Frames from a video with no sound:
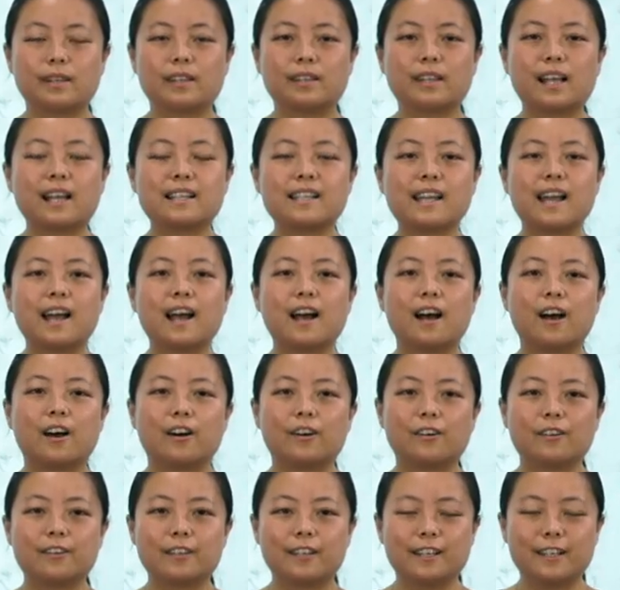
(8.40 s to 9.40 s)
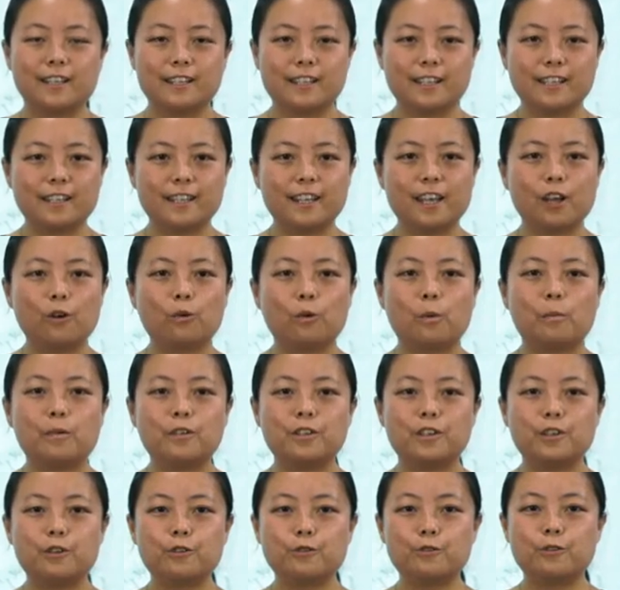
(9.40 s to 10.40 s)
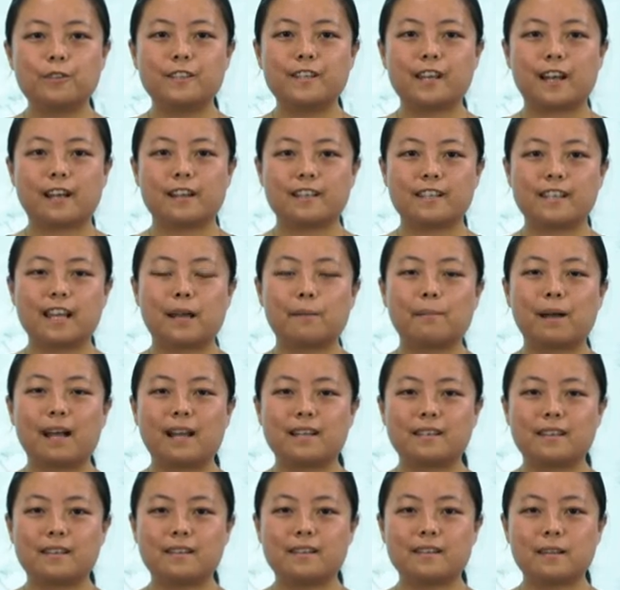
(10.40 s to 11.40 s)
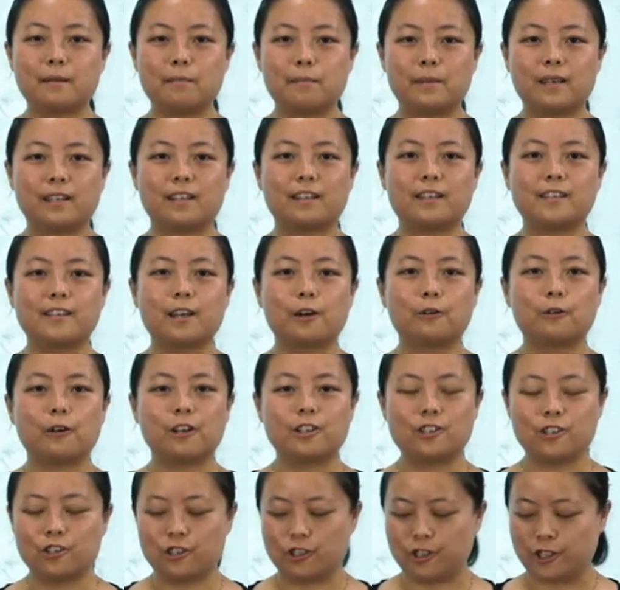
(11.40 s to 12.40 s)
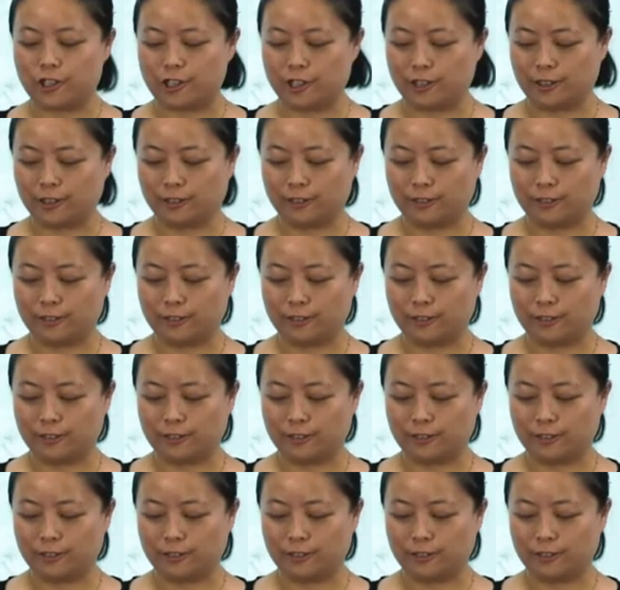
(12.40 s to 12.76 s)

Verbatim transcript: 大家好，今天我们继续讲一下帕金森病的相关知识。